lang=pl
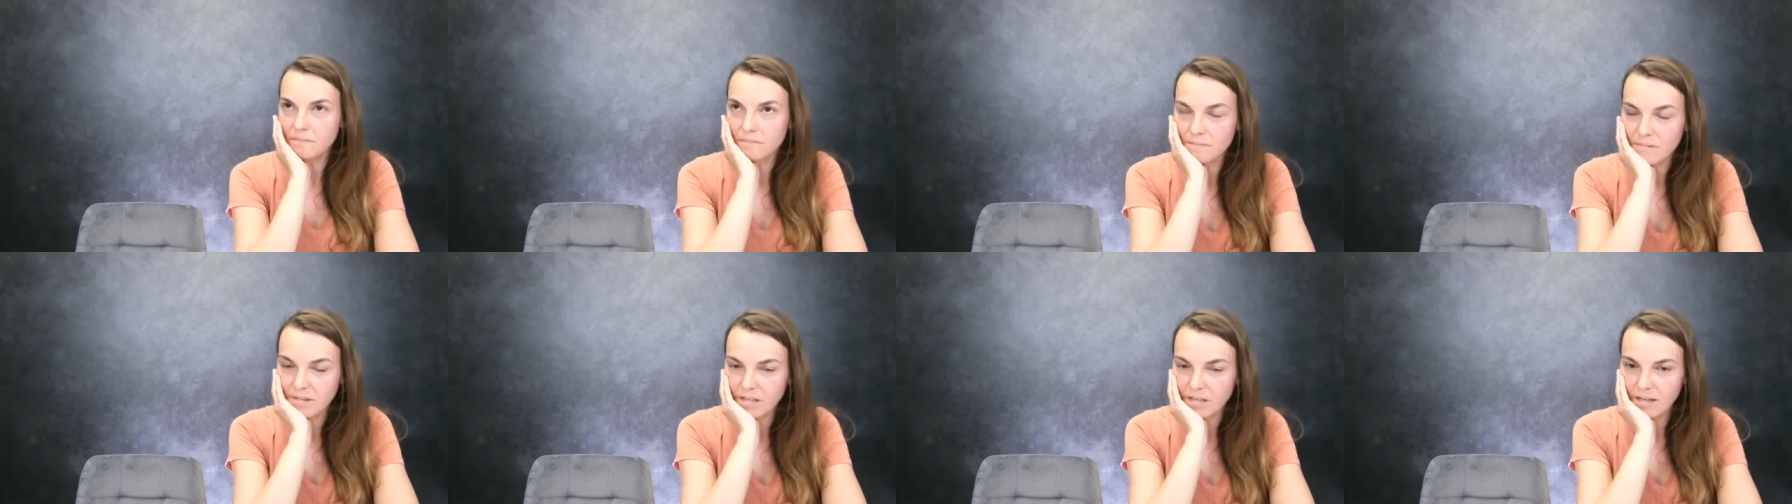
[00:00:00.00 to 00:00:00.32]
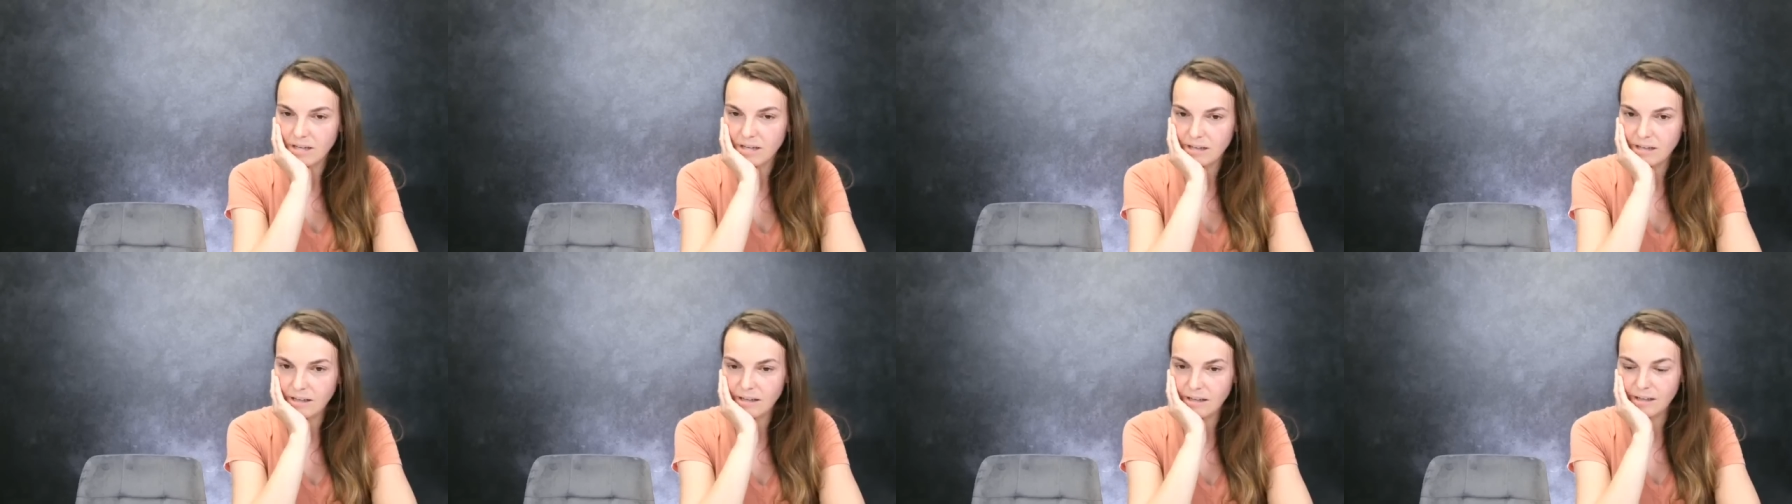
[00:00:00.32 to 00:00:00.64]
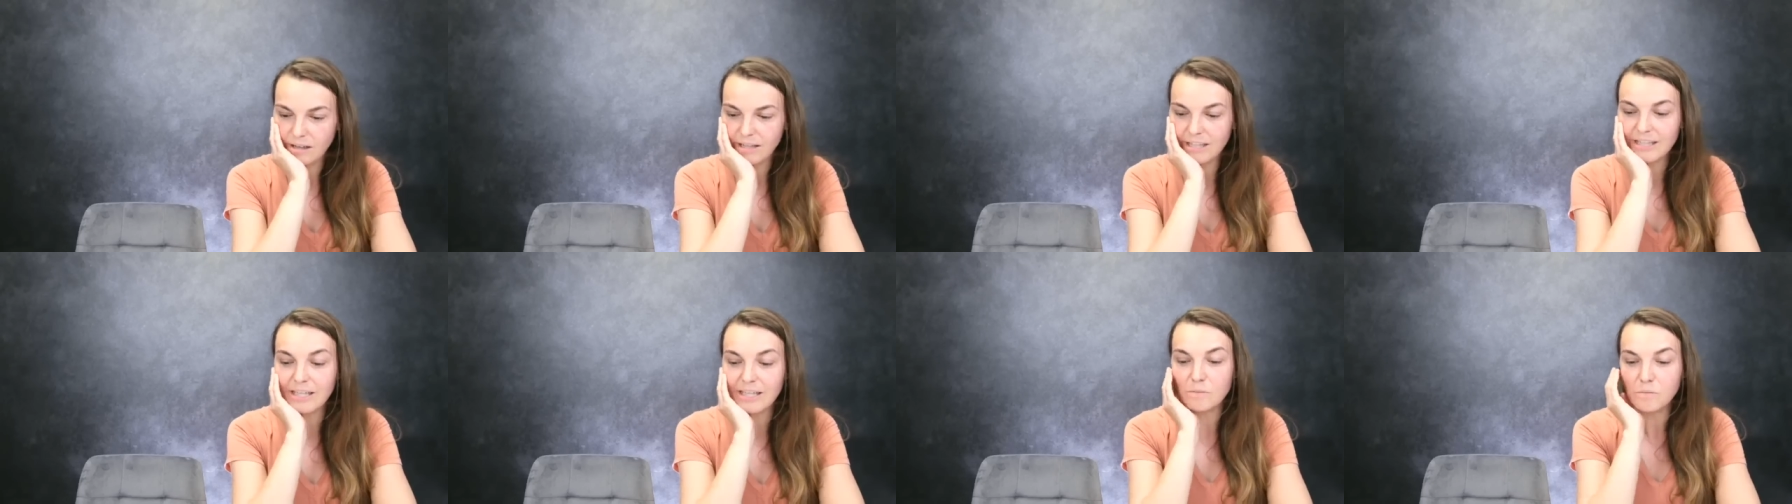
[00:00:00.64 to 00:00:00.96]
e,
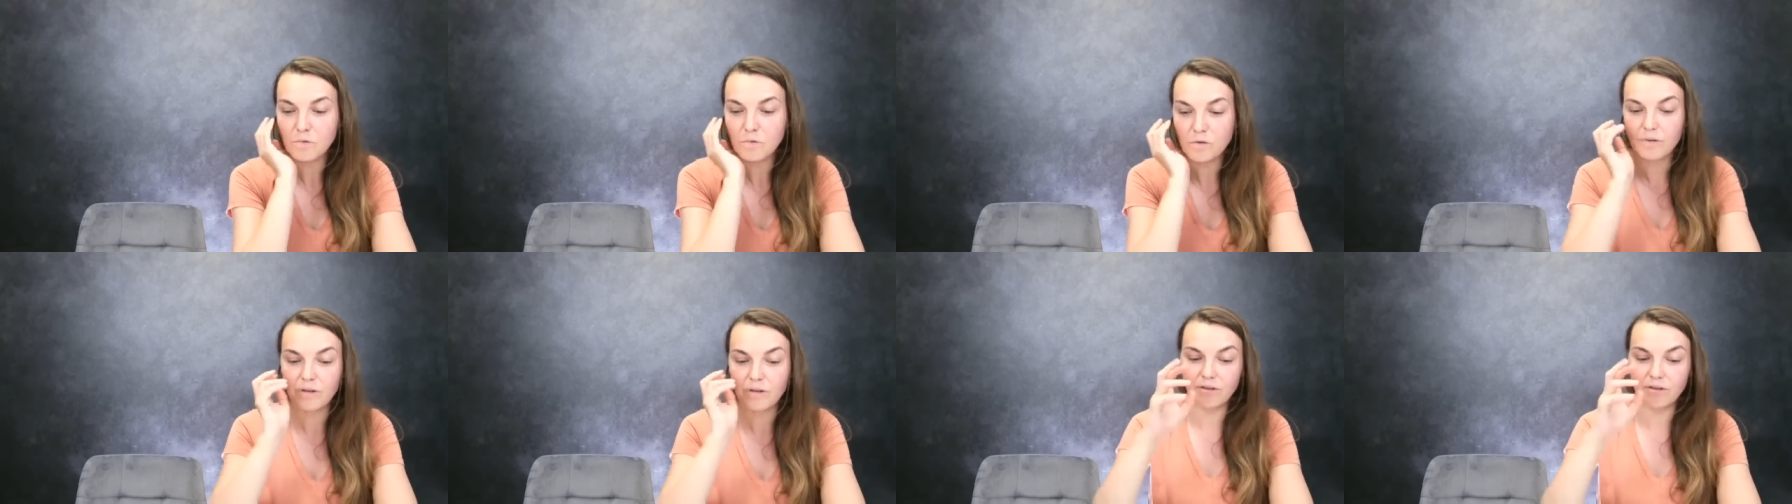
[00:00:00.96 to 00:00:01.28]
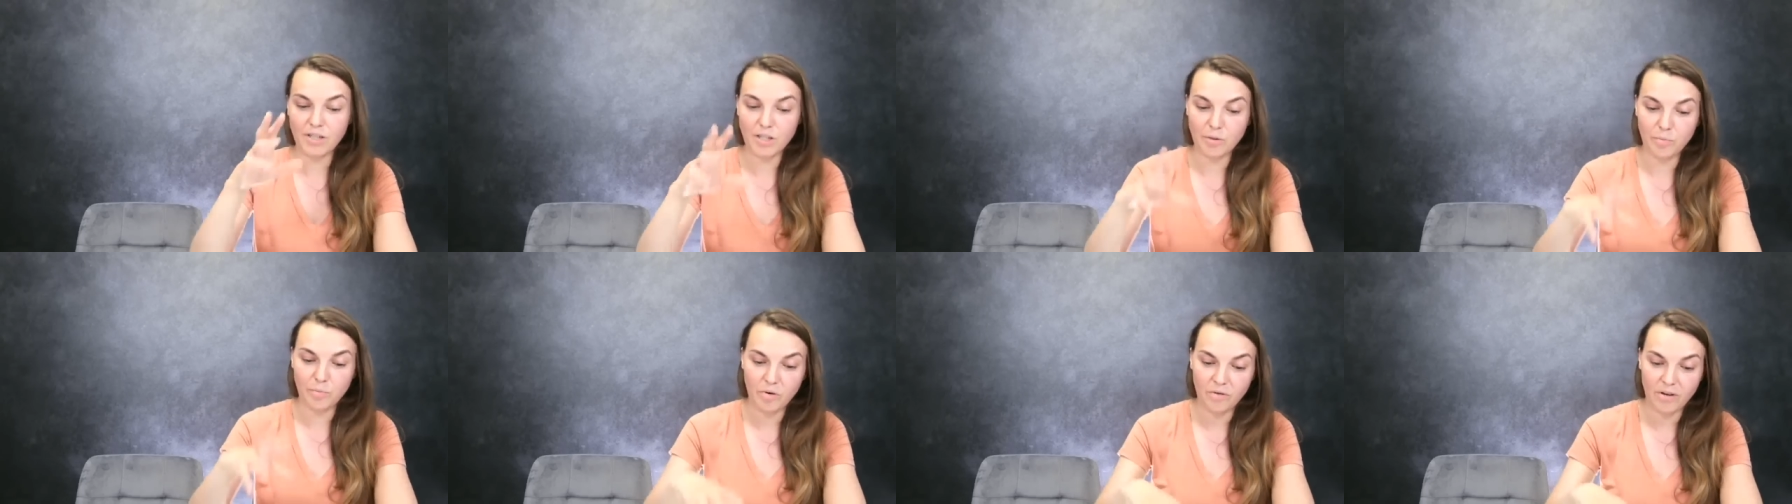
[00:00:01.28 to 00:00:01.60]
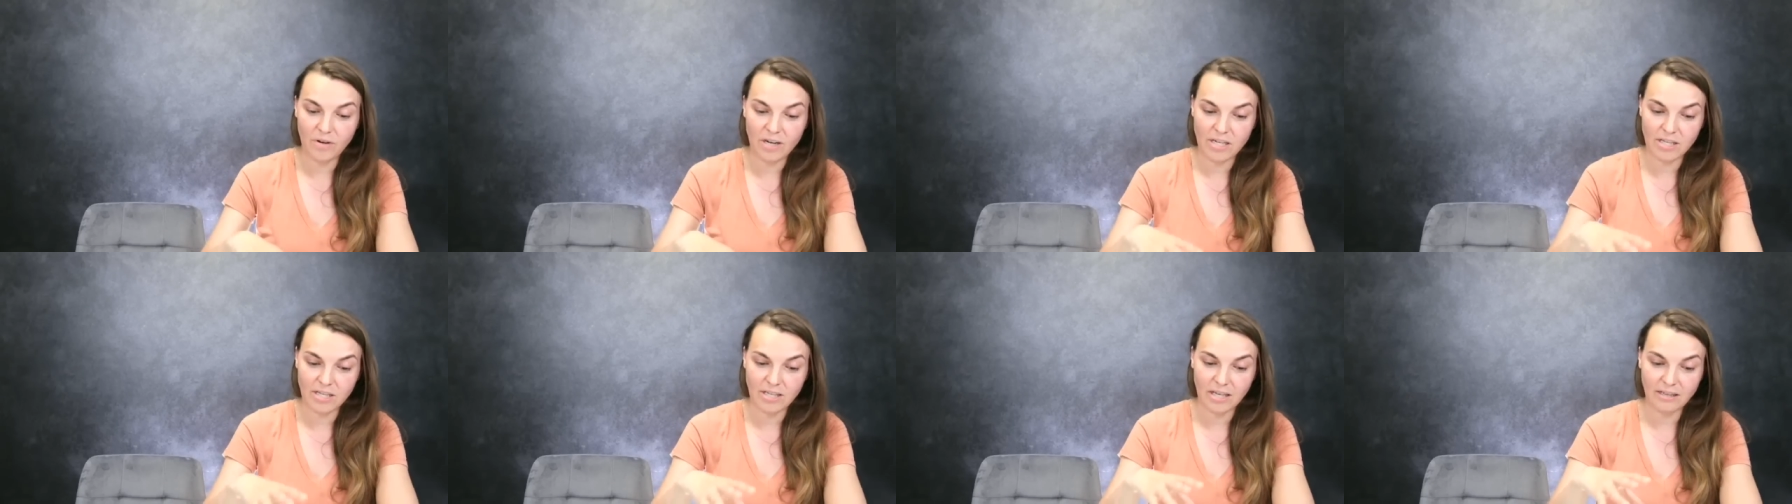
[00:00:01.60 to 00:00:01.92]
ja tak mówię, wiecie po
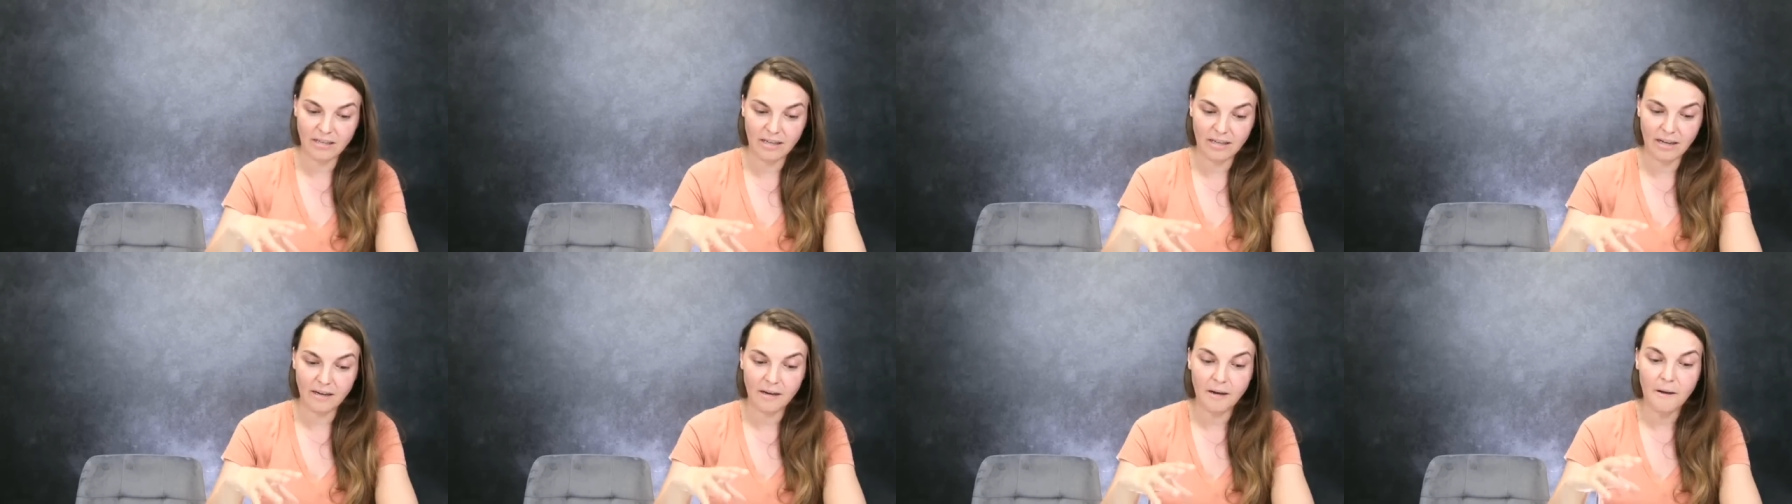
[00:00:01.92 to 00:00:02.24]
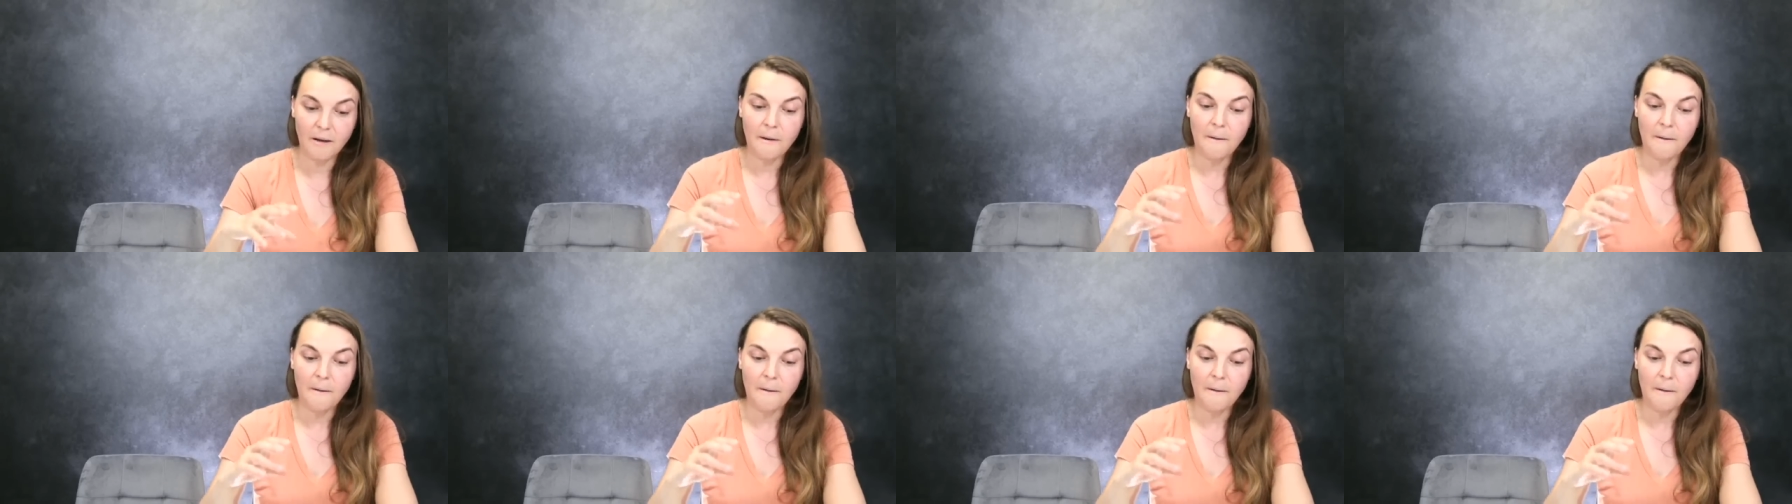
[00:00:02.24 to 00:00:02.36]
warsztatach,